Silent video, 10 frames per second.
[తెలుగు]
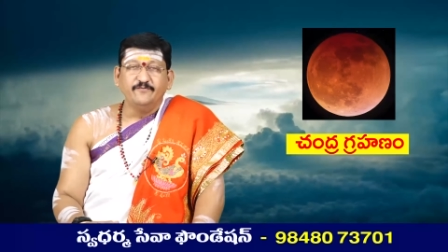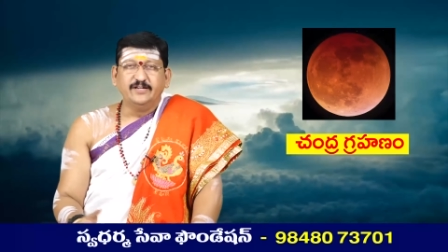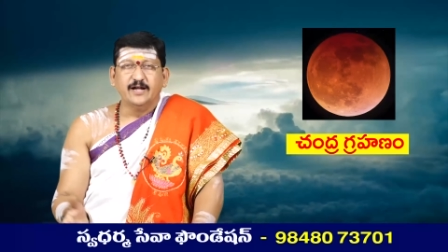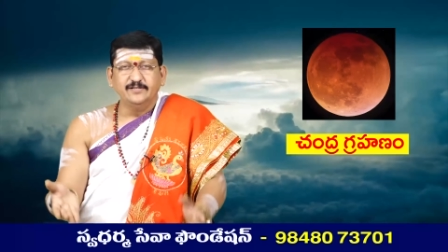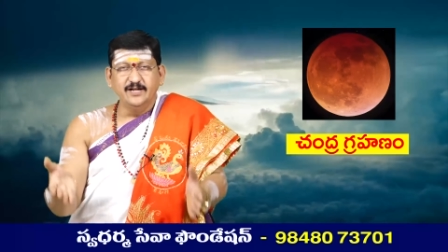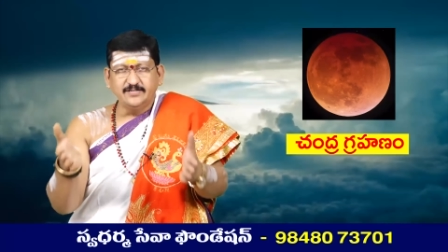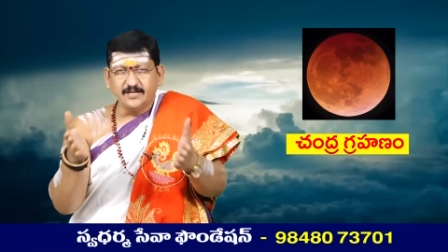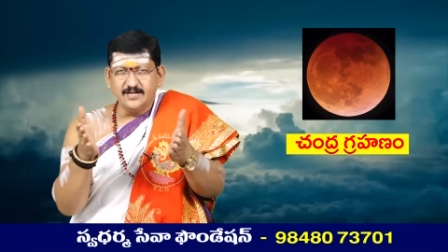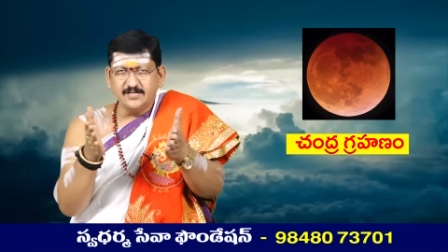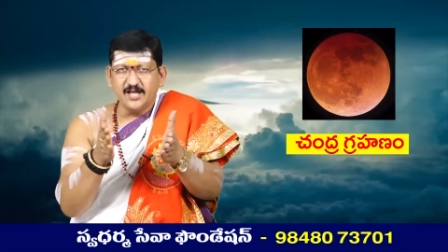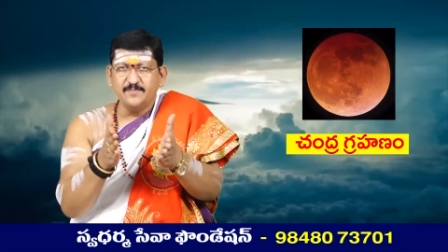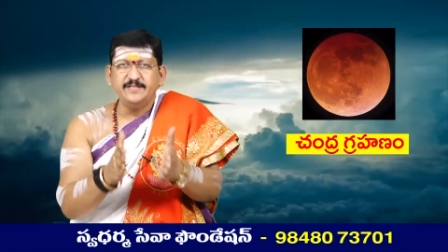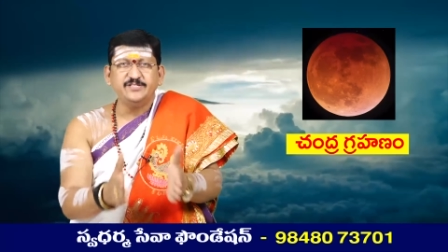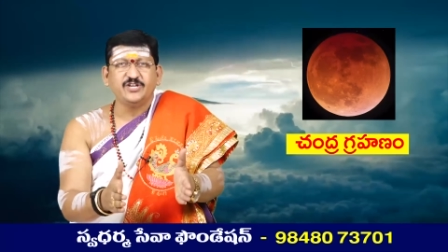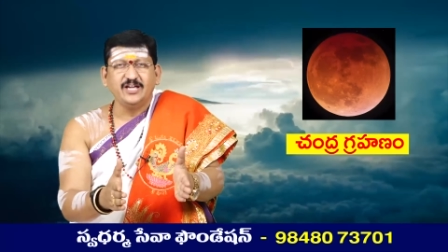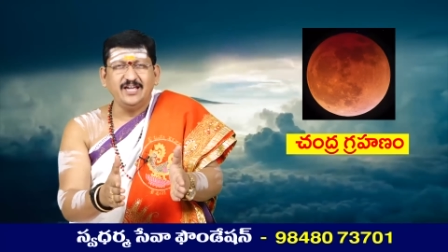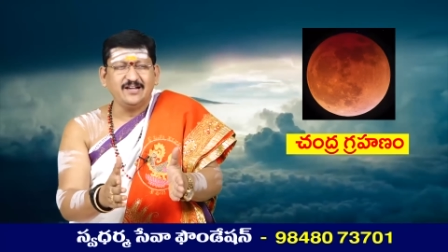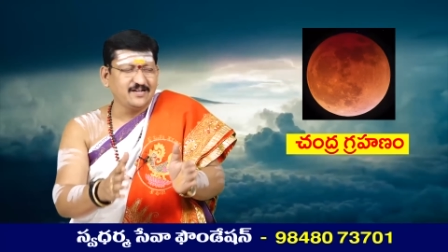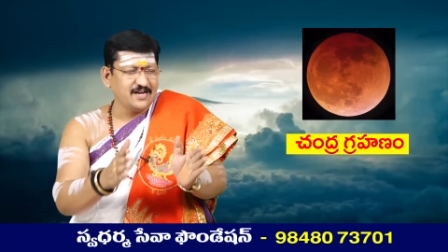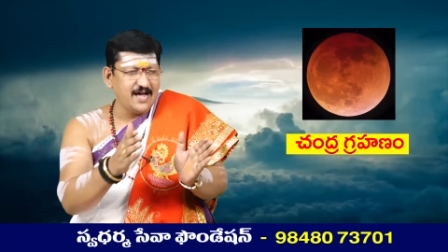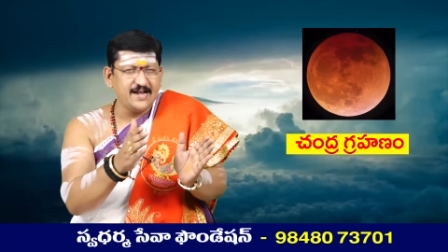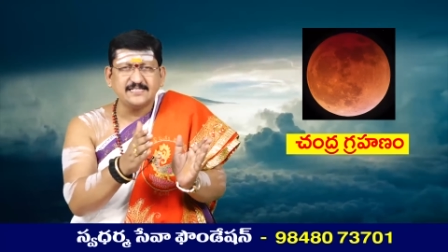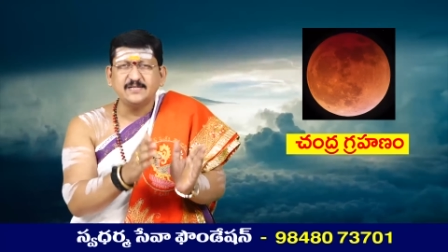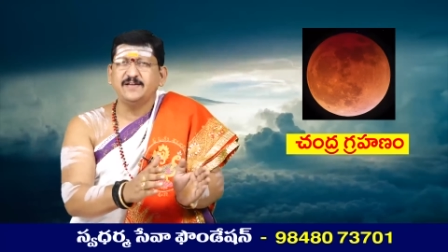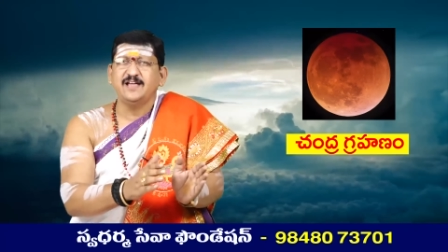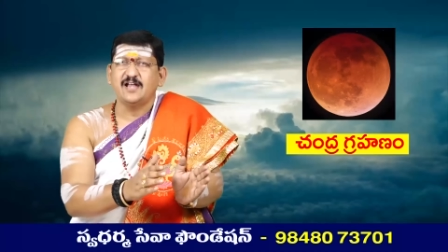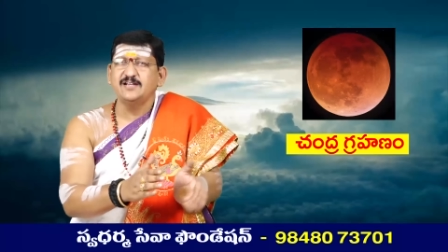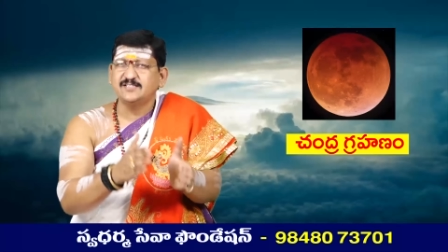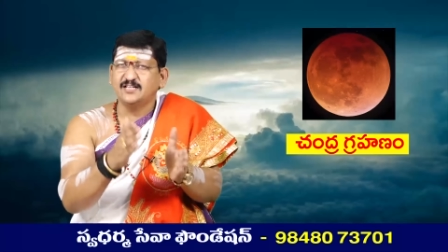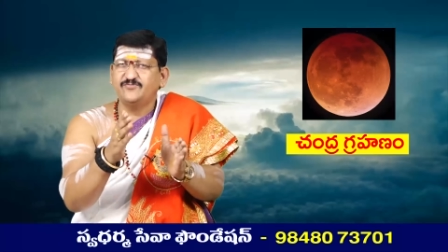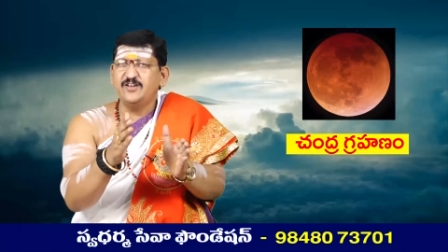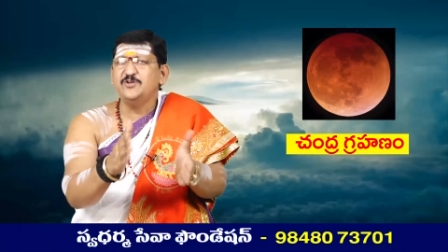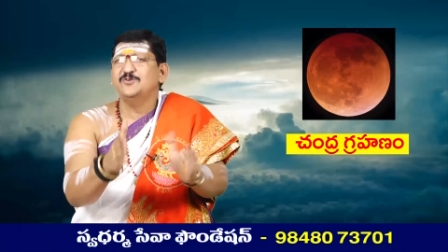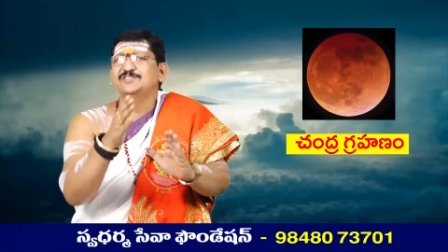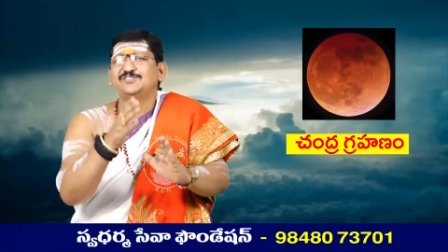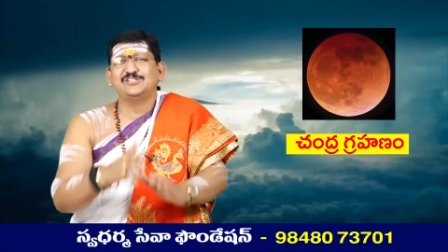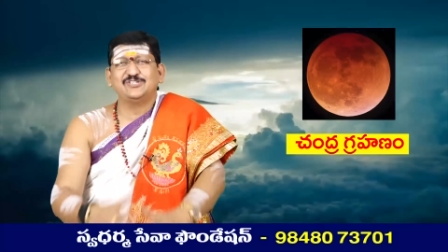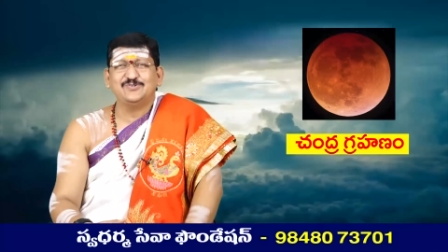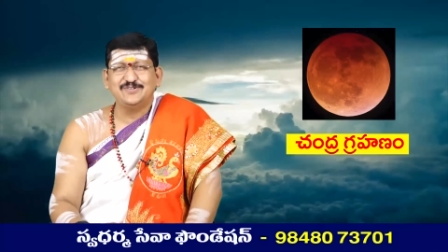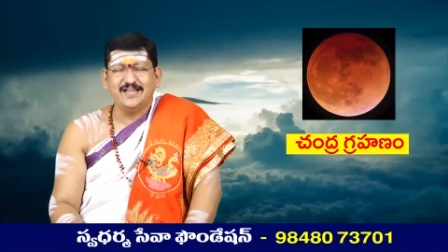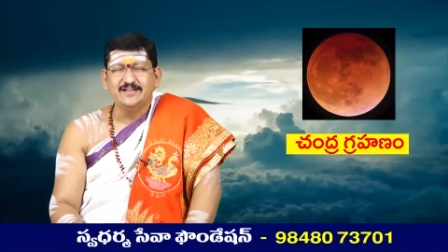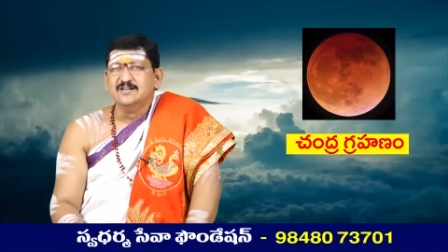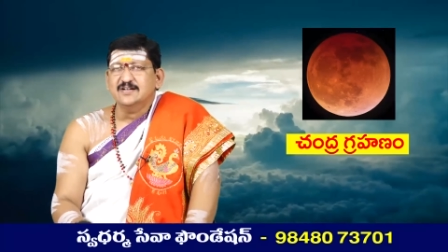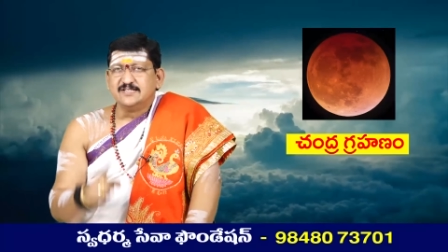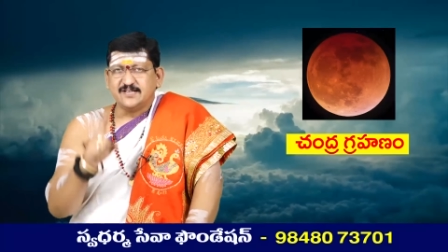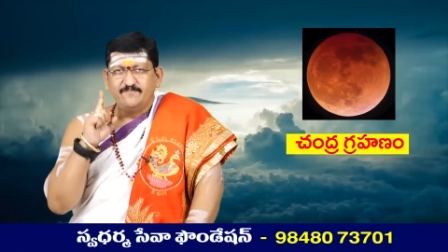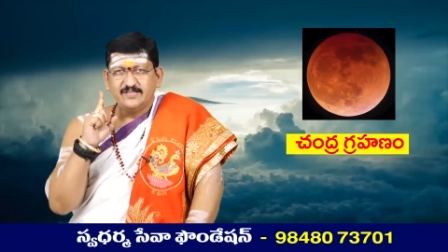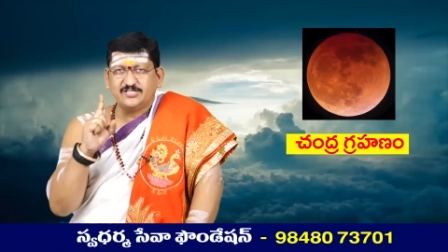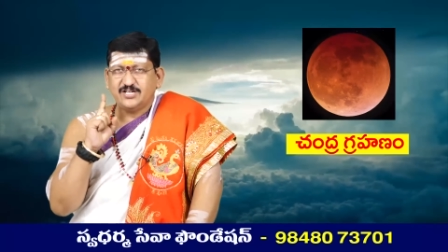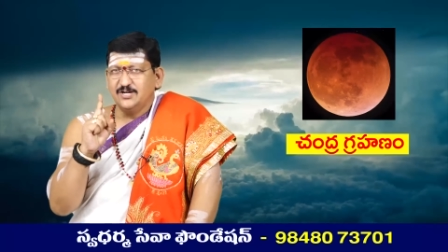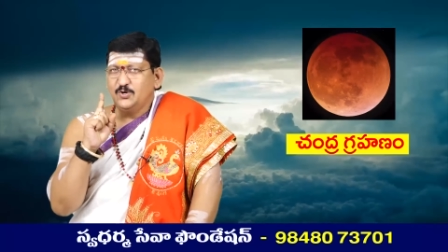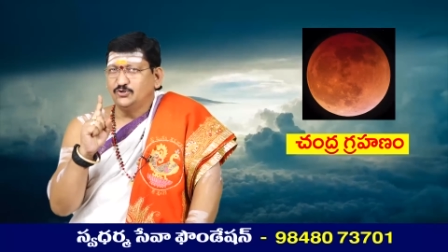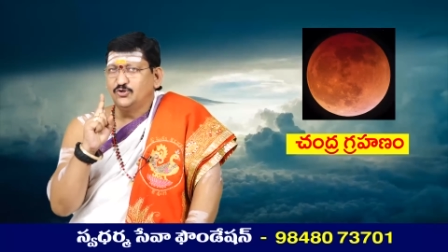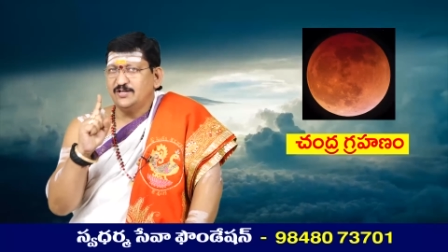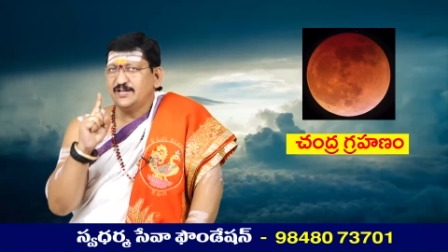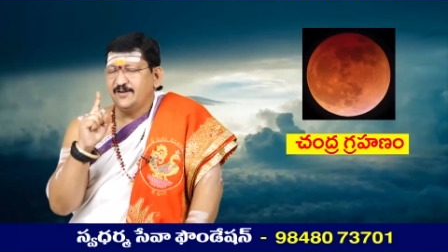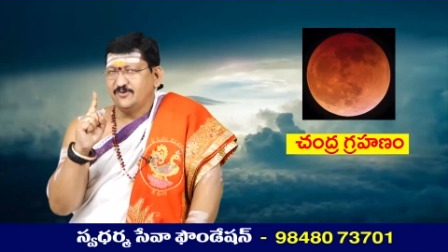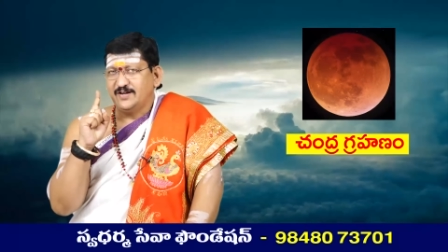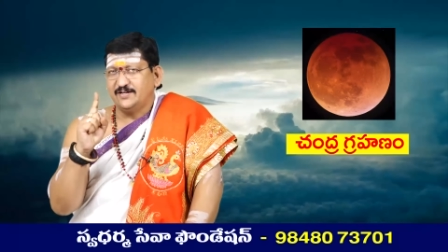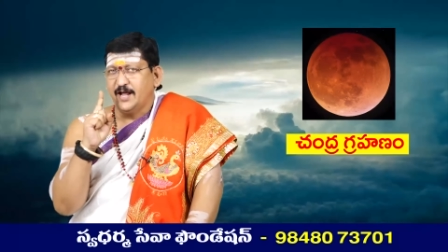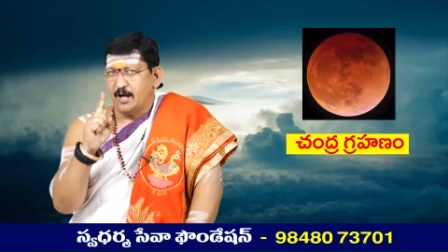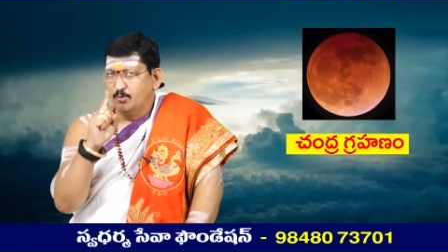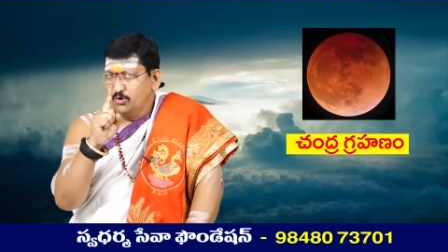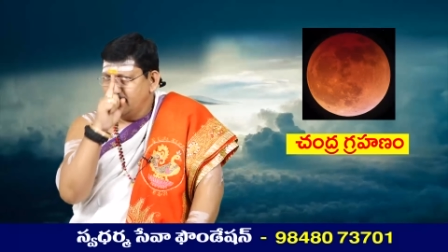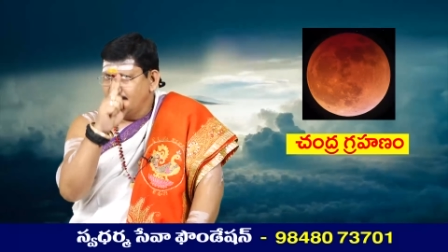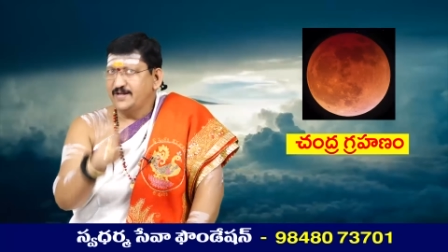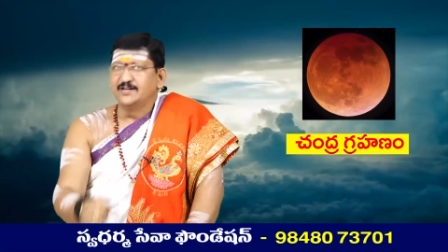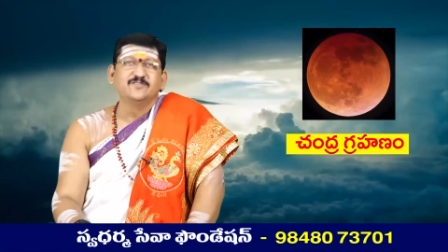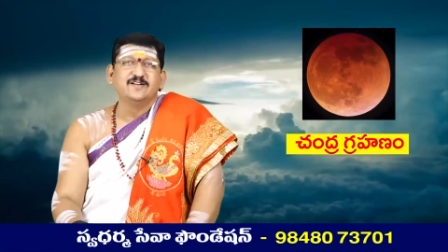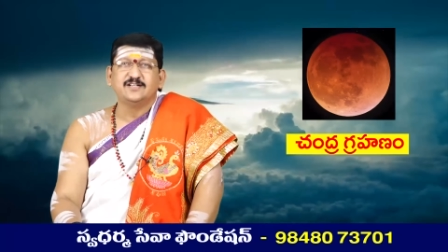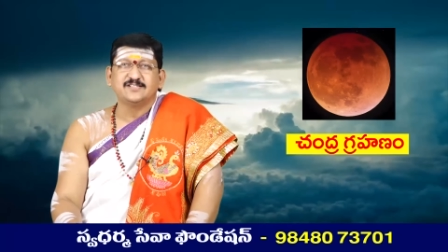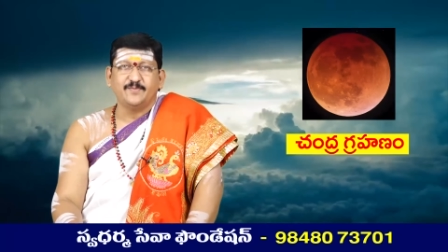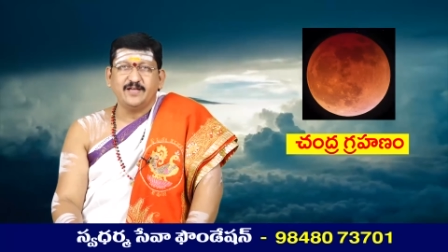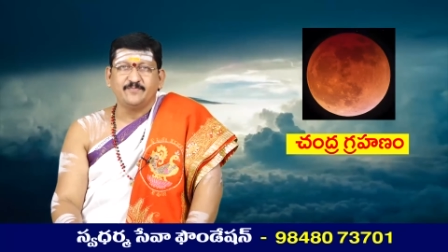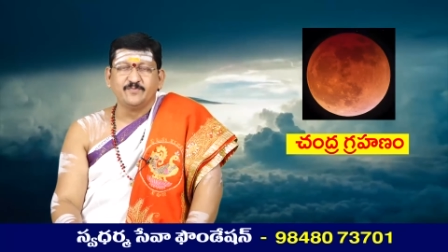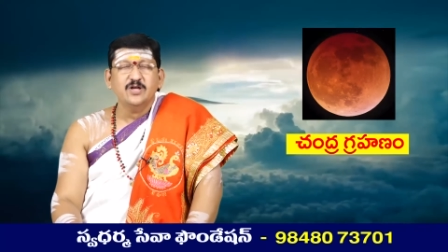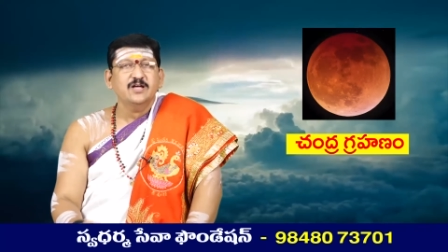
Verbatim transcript: వీటన్నింటికంటే మించి గ్రహణ సమయాన్ని సద్వినియోగం చేసుకోండి సంవత్సరంకు దొరికేటువంటి అమూల్యమైనటువంటి సమయం